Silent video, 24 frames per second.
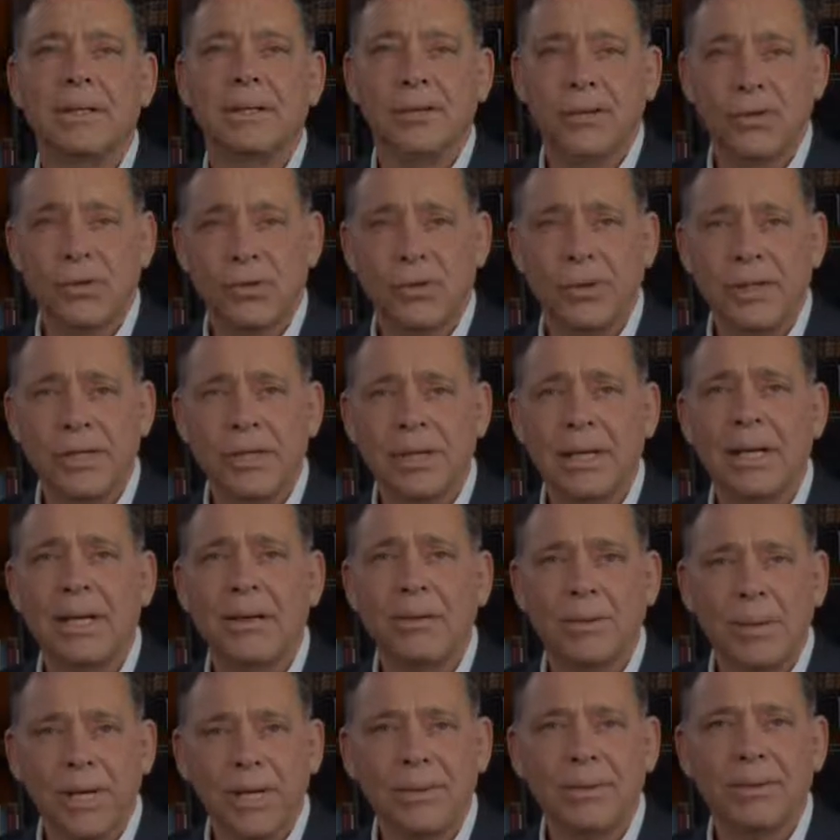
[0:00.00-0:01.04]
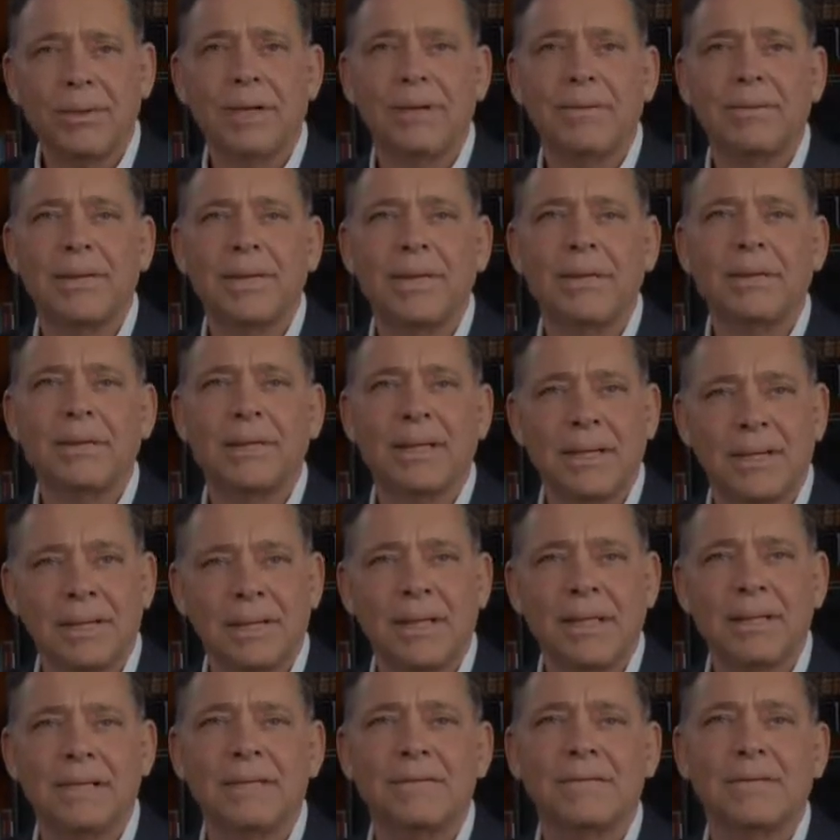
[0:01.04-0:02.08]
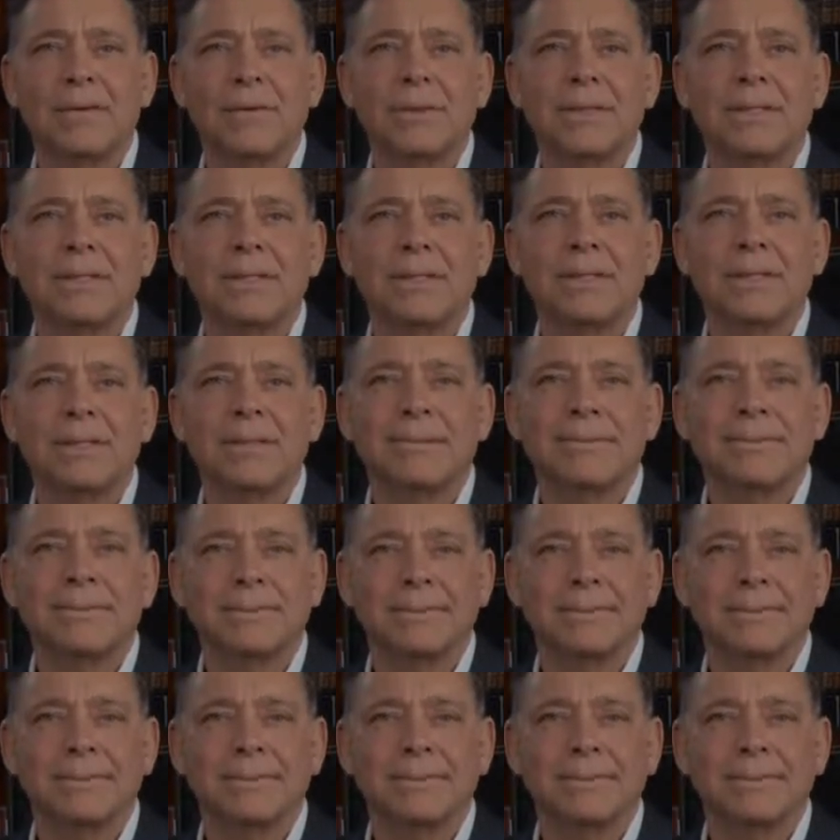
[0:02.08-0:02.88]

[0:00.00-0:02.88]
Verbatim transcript: Yo soy Eugenio Javier Hernández Flores.